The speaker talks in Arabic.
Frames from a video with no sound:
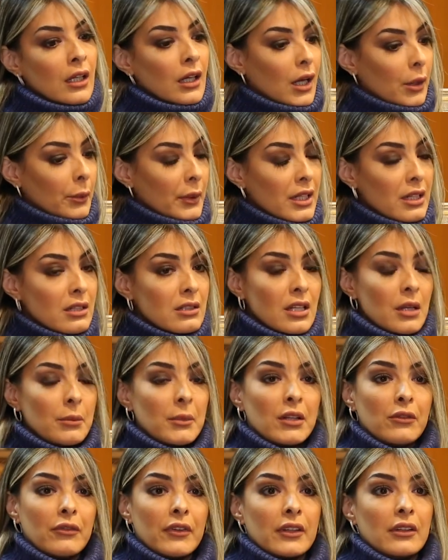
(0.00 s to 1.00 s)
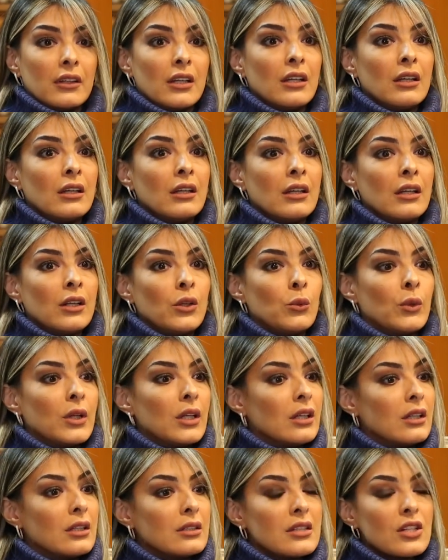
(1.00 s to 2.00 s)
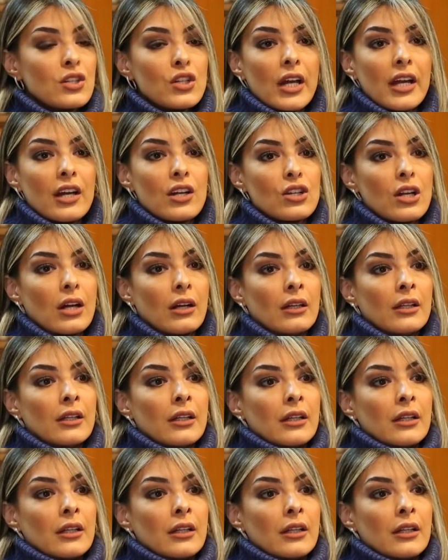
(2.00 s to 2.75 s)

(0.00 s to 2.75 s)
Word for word: قوانين تحميل الفنان ولا حتى شي حاجه